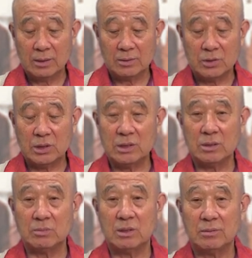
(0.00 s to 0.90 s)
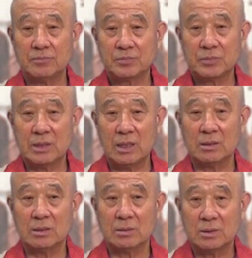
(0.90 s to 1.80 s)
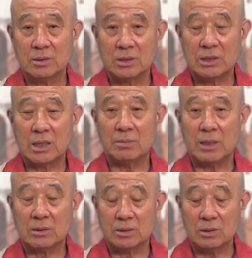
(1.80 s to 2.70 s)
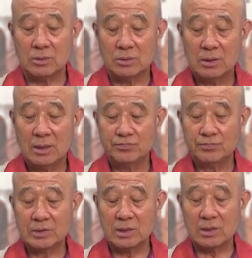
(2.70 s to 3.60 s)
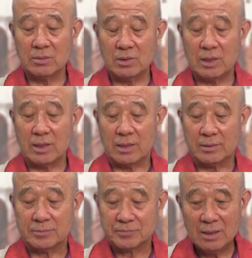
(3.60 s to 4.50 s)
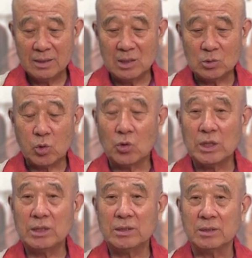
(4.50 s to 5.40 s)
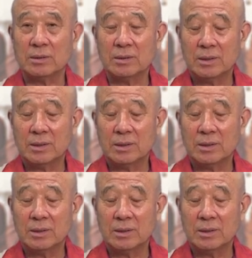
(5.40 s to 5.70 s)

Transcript: 그 신심을 내는 그 기사를 봤거든요. 그렇기 때문에 이 독일은